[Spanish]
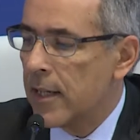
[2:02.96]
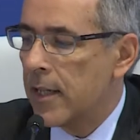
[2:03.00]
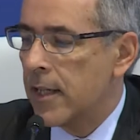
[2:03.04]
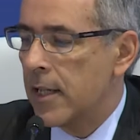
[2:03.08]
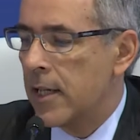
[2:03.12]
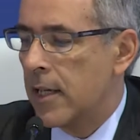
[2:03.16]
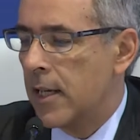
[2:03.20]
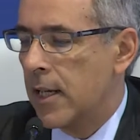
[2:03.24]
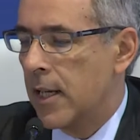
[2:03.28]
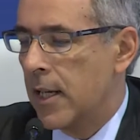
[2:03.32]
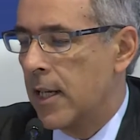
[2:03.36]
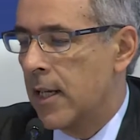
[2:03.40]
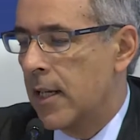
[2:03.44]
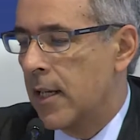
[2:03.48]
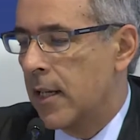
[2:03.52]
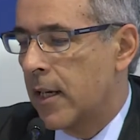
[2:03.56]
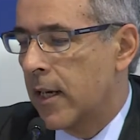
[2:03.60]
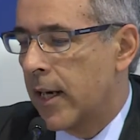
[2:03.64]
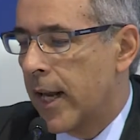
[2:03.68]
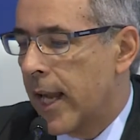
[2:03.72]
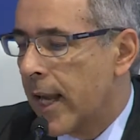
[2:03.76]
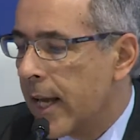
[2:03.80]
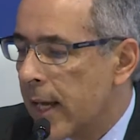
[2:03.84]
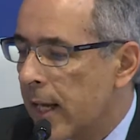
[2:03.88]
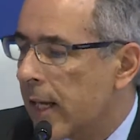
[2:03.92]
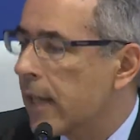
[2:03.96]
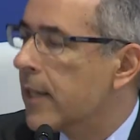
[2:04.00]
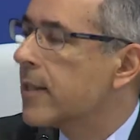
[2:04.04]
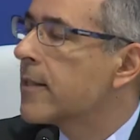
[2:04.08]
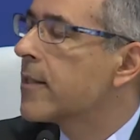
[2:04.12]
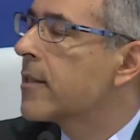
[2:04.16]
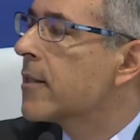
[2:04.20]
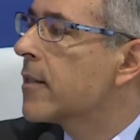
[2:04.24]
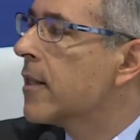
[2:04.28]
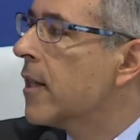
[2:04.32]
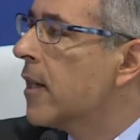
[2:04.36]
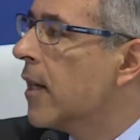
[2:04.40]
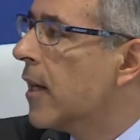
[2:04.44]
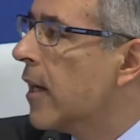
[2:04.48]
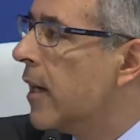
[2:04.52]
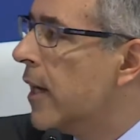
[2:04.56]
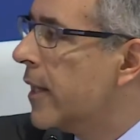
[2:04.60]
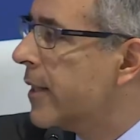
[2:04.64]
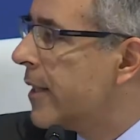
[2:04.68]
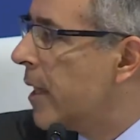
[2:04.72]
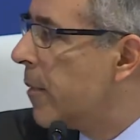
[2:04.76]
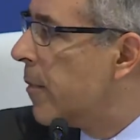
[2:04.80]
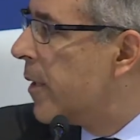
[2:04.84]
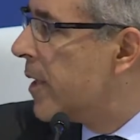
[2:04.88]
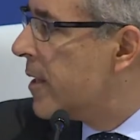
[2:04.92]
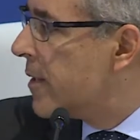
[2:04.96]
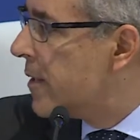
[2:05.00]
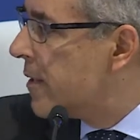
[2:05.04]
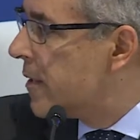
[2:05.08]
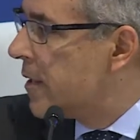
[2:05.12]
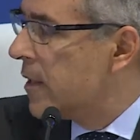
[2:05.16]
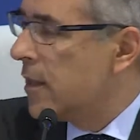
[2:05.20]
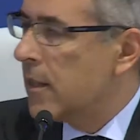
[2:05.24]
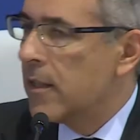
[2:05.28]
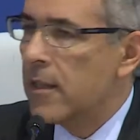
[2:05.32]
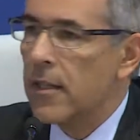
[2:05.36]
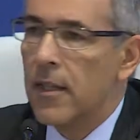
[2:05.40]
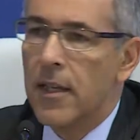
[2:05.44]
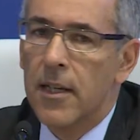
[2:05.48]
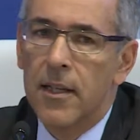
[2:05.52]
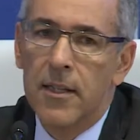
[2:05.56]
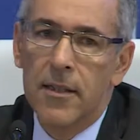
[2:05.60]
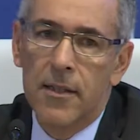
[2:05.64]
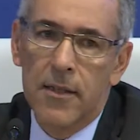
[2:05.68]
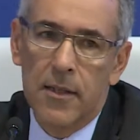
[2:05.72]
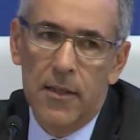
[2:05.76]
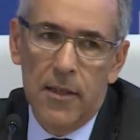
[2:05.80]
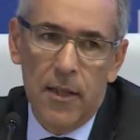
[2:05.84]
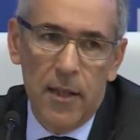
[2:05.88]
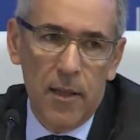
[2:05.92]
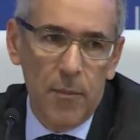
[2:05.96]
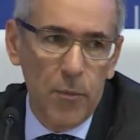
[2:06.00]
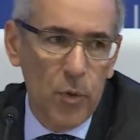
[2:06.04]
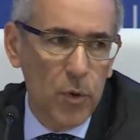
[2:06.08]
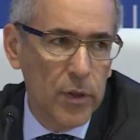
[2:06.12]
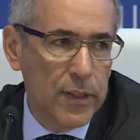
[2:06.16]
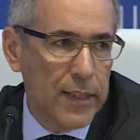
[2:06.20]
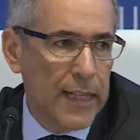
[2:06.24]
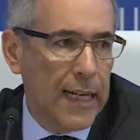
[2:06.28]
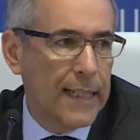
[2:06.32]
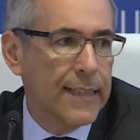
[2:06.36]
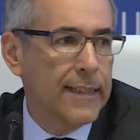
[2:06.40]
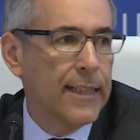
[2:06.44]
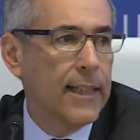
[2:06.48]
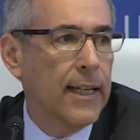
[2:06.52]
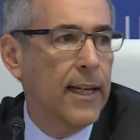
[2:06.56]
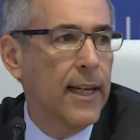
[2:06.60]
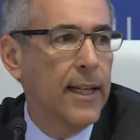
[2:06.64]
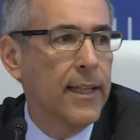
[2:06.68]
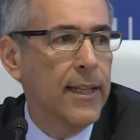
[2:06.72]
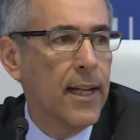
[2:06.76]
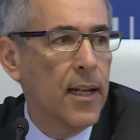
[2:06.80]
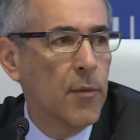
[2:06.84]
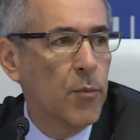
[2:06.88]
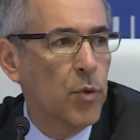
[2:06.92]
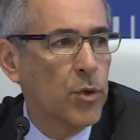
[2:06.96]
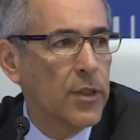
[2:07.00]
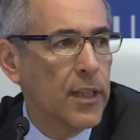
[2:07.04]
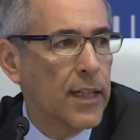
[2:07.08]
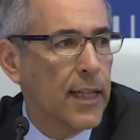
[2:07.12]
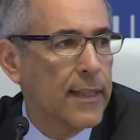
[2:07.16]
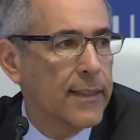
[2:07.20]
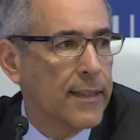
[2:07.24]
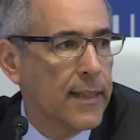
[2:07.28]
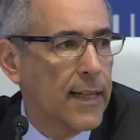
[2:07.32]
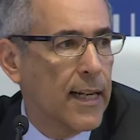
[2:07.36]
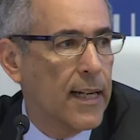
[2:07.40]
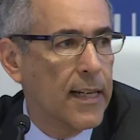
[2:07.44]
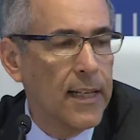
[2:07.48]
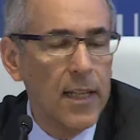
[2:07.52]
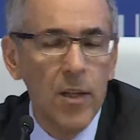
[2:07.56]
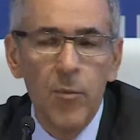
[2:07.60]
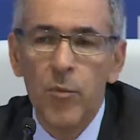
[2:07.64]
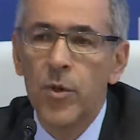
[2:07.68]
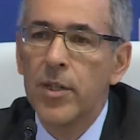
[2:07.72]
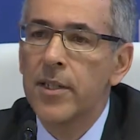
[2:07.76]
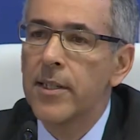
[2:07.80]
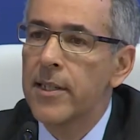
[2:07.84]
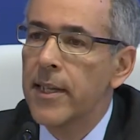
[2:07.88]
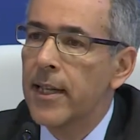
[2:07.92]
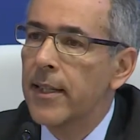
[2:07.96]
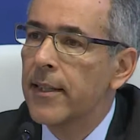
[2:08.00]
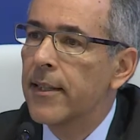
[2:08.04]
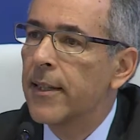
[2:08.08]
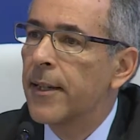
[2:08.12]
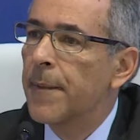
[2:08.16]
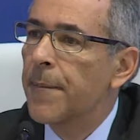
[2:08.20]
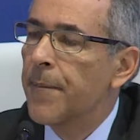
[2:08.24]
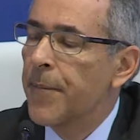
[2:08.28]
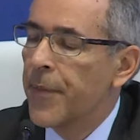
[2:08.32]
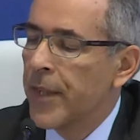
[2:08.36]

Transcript: en, reglas establecidas eh, en el multilateralismo, etc.